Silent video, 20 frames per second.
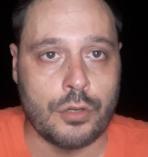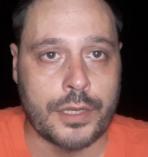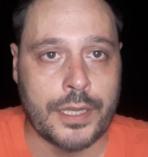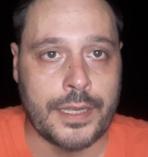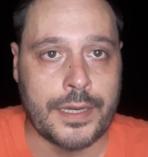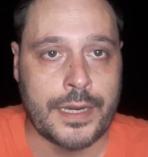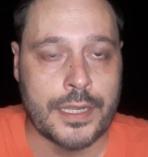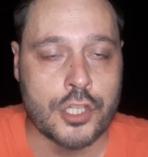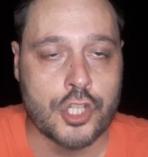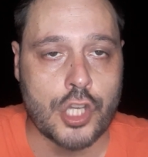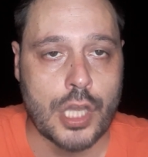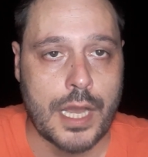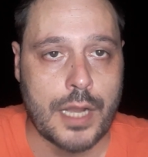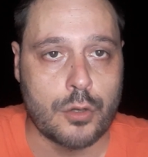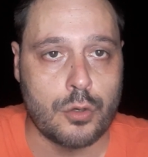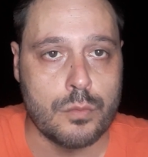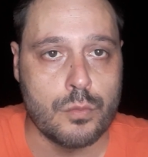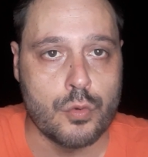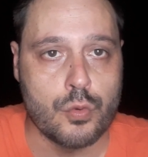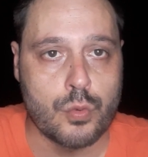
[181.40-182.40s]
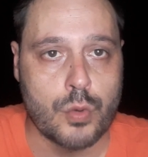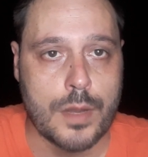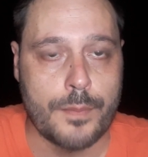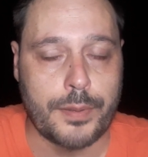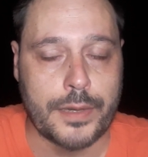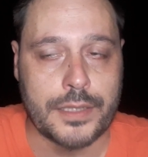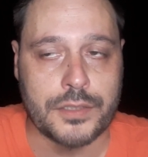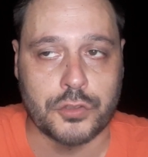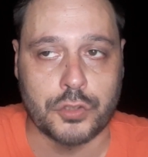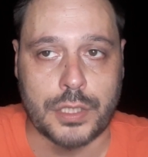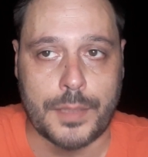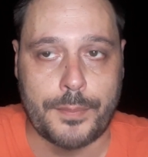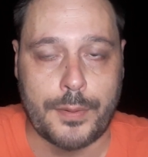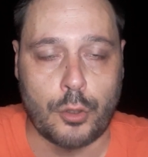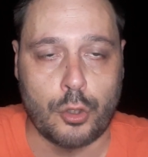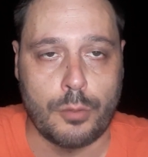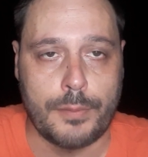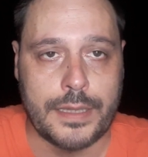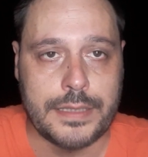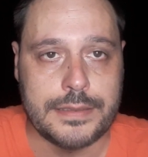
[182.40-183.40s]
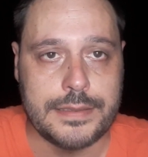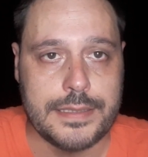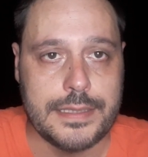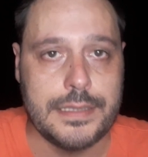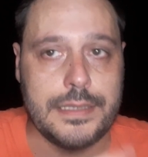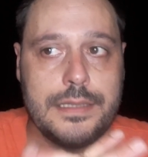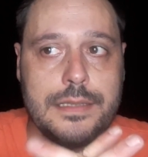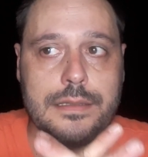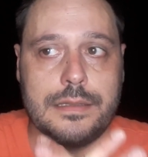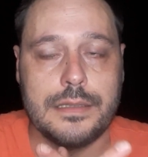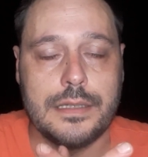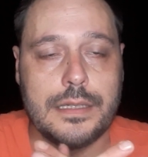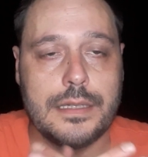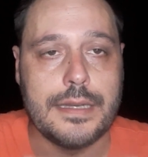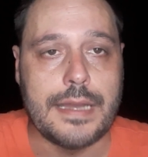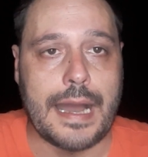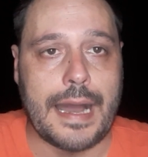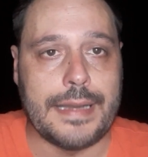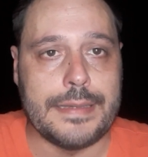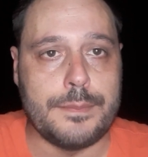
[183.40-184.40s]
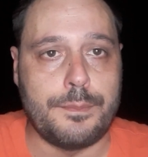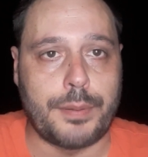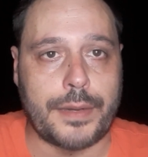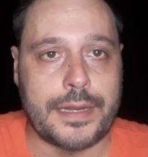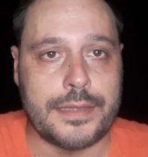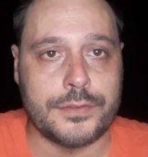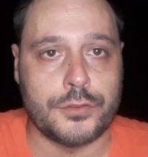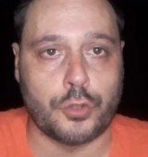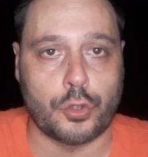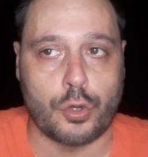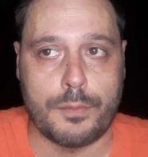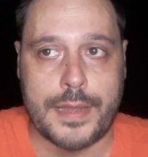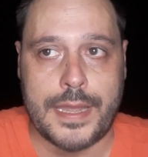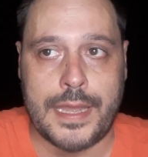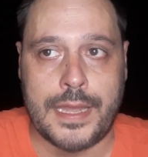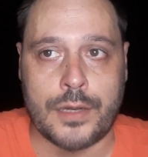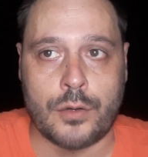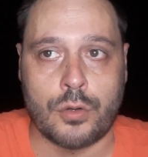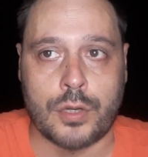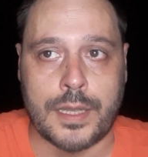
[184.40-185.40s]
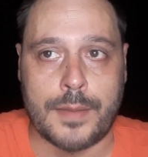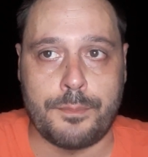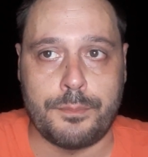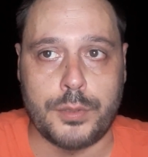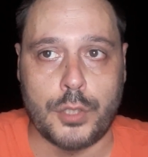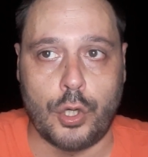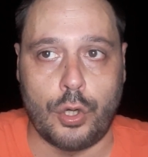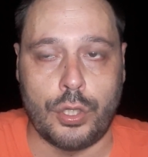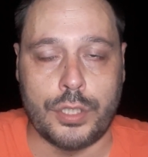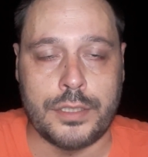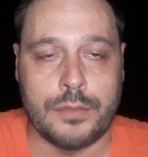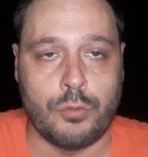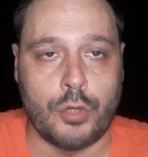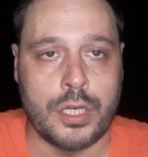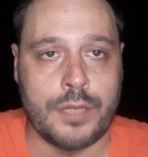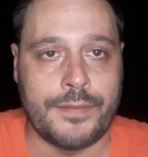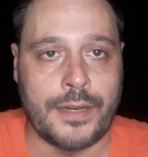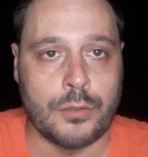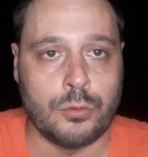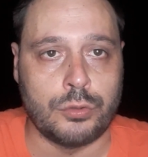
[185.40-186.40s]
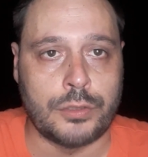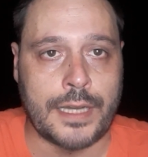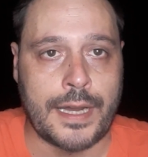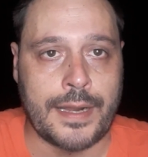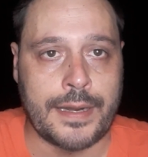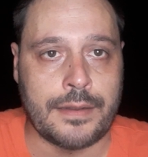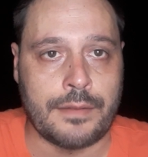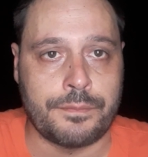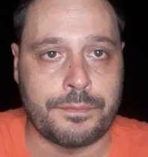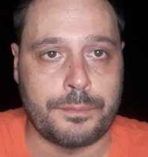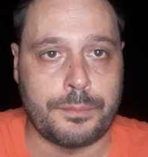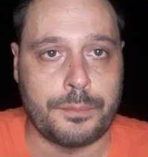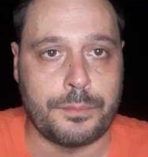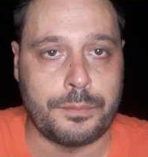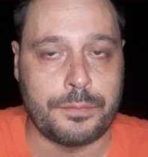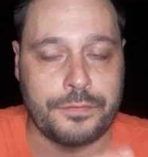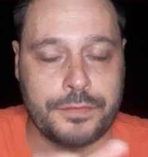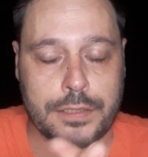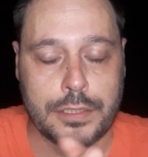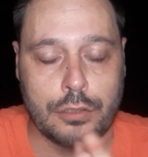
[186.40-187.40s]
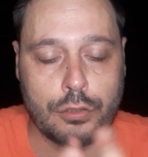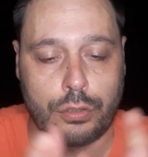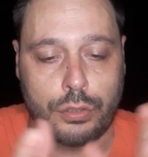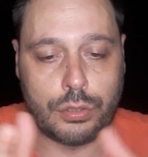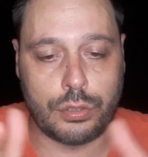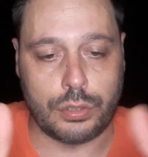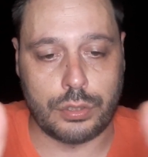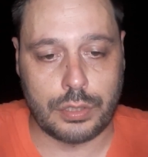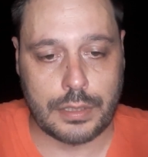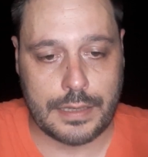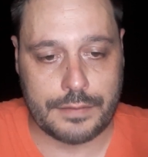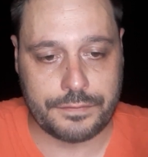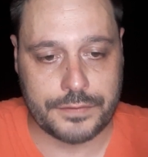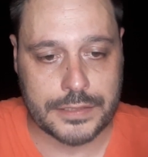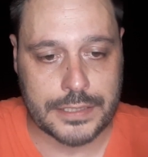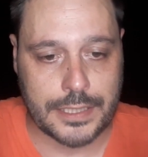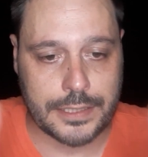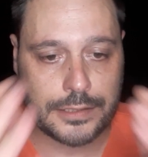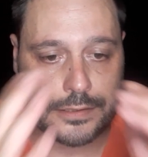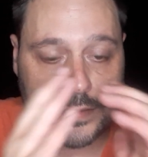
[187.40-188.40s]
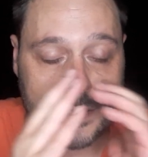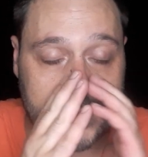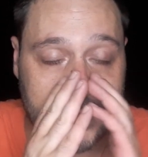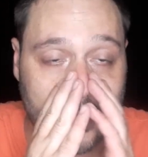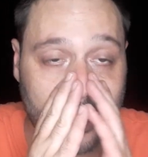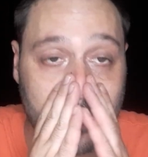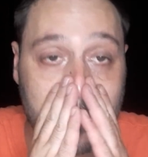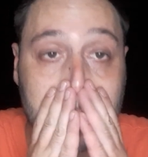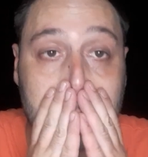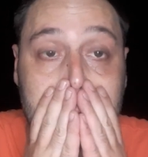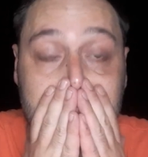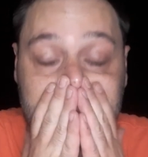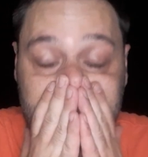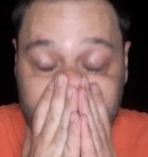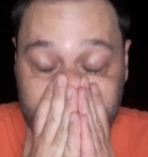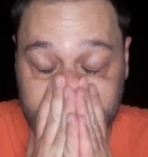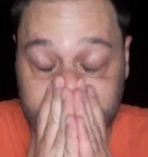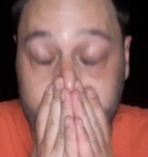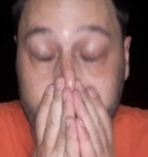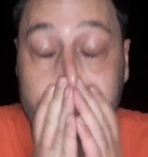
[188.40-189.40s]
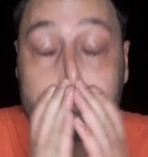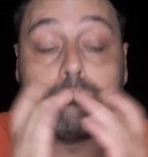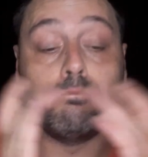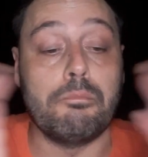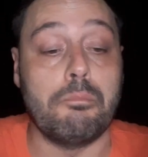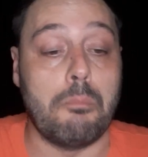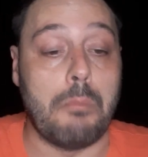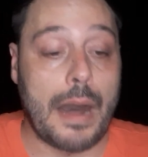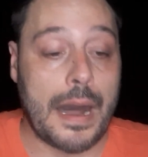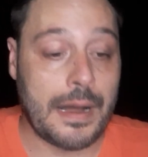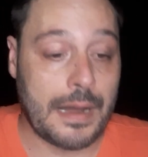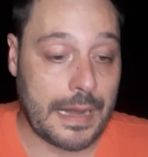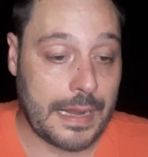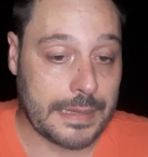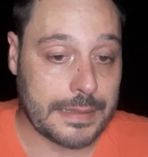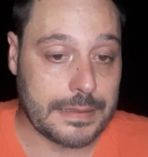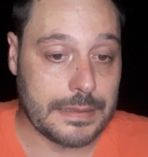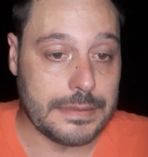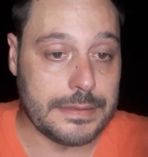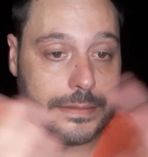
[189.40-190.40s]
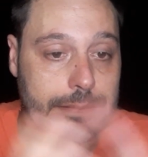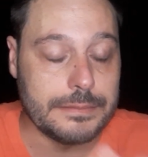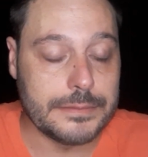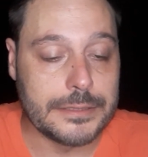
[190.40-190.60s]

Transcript: che era già comunque preso da Paolo Maldini, hai preso Romero che Pioli vuole valutare fino a fine ritiro, bah, anche lì.